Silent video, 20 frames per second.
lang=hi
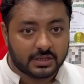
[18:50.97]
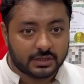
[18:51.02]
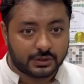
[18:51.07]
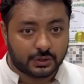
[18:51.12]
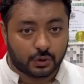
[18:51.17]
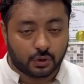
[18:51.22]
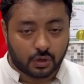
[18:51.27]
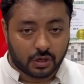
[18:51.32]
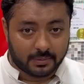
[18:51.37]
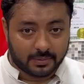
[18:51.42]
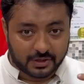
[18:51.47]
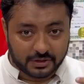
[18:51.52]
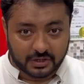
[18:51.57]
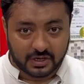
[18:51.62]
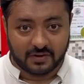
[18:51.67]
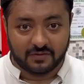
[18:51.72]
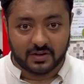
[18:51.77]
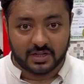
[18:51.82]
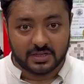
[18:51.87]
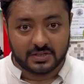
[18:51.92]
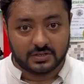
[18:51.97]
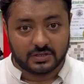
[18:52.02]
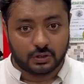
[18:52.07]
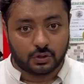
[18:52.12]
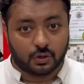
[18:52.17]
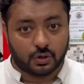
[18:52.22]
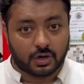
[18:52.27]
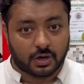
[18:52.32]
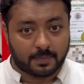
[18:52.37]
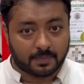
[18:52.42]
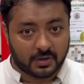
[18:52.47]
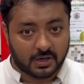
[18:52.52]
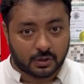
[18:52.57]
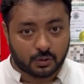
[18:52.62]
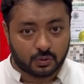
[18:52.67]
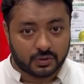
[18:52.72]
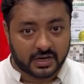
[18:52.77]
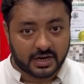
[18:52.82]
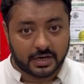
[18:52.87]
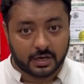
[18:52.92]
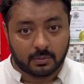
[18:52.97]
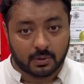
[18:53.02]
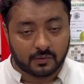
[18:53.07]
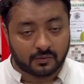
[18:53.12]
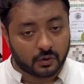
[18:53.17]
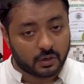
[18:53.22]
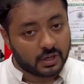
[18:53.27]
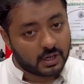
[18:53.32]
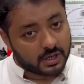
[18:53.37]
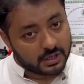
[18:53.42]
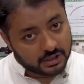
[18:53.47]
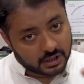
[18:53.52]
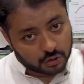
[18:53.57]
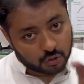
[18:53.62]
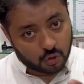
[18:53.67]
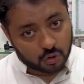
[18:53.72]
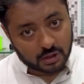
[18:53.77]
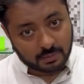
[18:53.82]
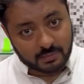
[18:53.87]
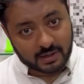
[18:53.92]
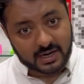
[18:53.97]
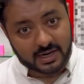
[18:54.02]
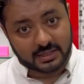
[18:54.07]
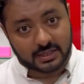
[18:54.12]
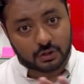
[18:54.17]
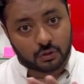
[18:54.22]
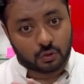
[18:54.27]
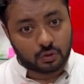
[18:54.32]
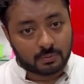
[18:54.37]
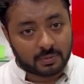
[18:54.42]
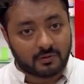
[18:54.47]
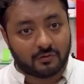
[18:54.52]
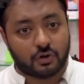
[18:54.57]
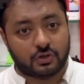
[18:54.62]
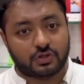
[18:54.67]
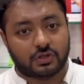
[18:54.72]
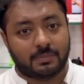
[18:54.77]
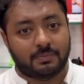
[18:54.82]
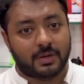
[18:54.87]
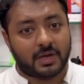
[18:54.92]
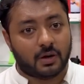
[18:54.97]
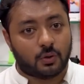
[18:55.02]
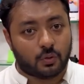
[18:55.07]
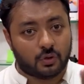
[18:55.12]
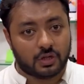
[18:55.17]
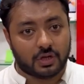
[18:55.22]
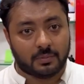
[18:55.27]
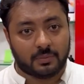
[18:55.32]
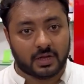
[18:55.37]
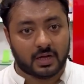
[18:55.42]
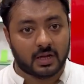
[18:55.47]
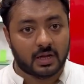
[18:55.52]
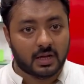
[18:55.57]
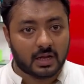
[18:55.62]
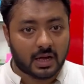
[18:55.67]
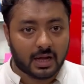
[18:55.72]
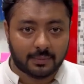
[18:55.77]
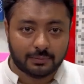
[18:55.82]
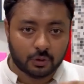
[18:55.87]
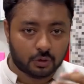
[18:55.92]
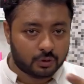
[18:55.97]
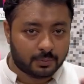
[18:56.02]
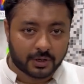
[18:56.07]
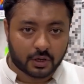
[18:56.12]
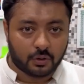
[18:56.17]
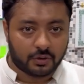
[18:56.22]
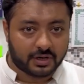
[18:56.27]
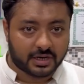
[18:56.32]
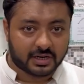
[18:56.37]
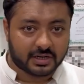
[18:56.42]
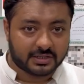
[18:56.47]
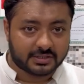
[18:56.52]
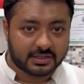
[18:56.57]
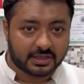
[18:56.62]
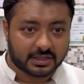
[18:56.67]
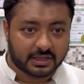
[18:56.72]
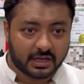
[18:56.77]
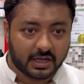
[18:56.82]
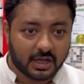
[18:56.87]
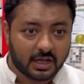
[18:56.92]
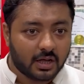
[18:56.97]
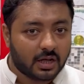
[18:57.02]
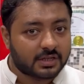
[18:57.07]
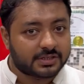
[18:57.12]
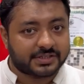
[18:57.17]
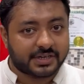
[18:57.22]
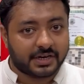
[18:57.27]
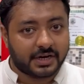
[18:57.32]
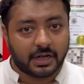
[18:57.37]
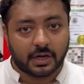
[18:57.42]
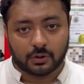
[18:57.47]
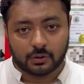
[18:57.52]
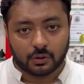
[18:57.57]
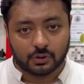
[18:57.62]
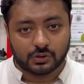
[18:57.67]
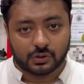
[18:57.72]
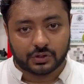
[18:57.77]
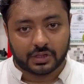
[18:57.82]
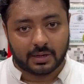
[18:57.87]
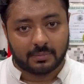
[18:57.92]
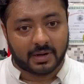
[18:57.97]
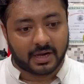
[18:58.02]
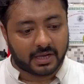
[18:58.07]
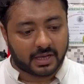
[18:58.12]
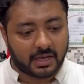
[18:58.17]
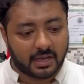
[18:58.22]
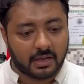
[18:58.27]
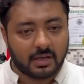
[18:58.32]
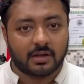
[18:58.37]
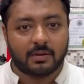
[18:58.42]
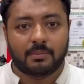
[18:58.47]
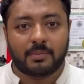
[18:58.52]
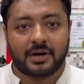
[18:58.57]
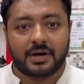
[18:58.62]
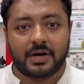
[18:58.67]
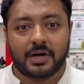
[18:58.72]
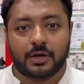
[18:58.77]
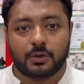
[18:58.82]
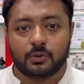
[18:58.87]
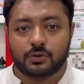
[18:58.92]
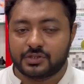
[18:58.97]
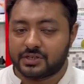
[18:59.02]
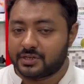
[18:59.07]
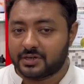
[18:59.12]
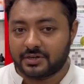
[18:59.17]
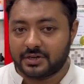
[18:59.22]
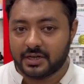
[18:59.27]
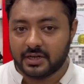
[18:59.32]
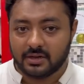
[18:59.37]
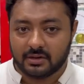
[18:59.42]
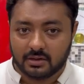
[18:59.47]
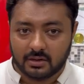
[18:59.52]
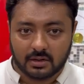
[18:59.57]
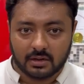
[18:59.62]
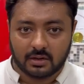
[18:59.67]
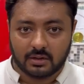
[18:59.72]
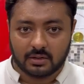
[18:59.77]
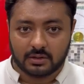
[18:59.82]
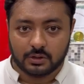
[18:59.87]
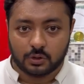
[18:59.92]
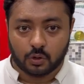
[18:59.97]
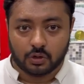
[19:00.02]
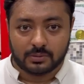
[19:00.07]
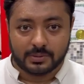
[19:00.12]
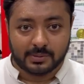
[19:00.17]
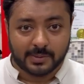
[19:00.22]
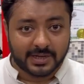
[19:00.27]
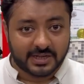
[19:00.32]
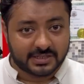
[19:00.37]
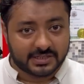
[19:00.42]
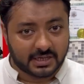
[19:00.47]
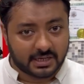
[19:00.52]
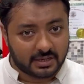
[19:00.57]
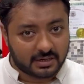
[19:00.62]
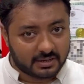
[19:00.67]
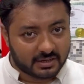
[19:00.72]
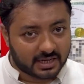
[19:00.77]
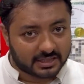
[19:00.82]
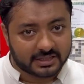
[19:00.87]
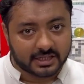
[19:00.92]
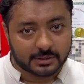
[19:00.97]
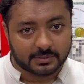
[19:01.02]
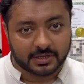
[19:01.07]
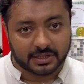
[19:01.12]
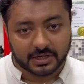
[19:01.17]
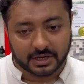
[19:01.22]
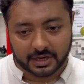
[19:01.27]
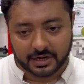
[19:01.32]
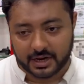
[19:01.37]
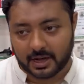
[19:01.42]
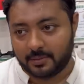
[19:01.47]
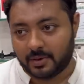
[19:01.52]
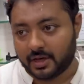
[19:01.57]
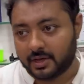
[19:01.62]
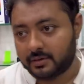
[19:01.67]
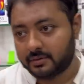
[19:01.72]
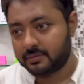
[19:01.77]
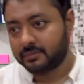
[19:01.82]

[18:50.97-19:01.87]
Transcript: जीरो डबल थ्री वन जीरो ट्रिपल टू नाइन डबल फोर ये दो नंबर आते हैं दोनों पर व्हाट्सअप भी है कॉलिंग भी है आप दोनों पे कांटेक्ट कर सकते हैं संडे क्लोज होता है बाकी मंडे टू सैटरडे दो बजे से रात दस बजे तक की खुली रहती